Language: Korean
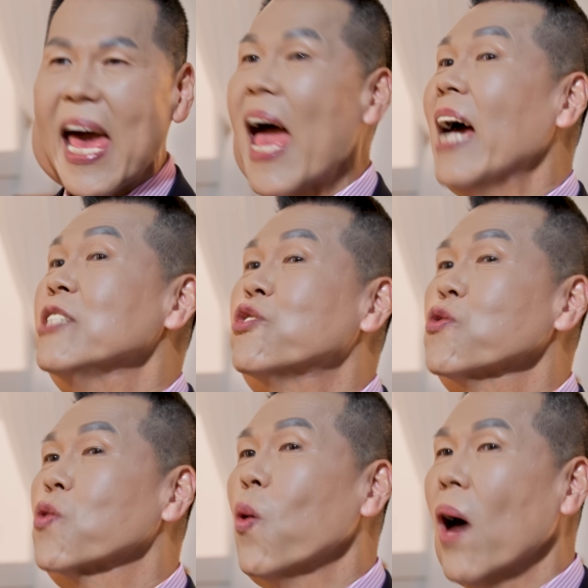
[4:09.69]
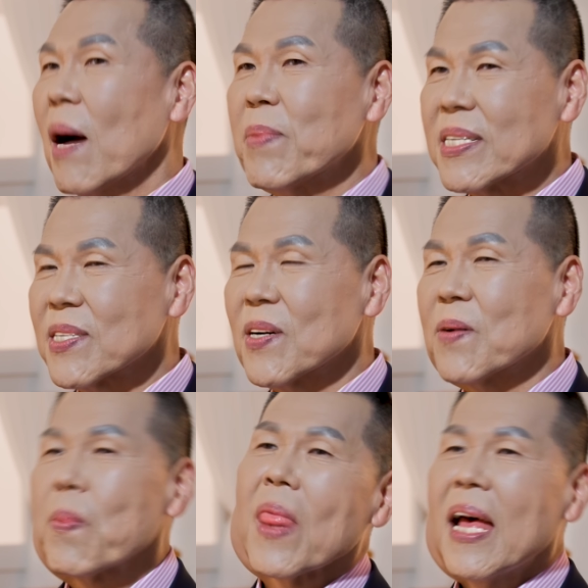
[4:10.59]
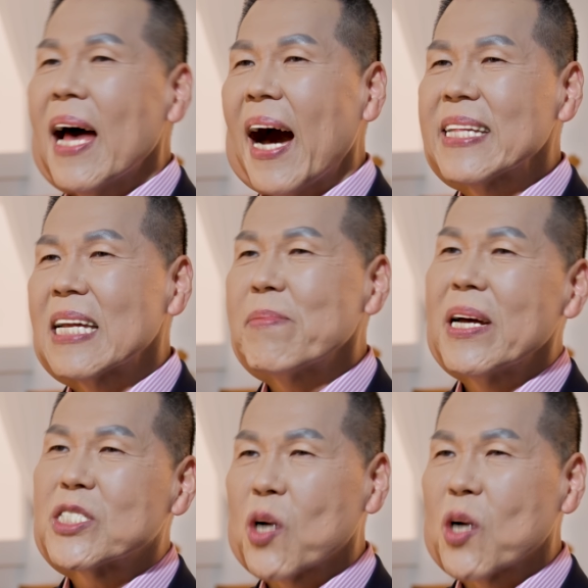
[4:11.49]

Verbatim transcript: 애주고 하면서 하나님의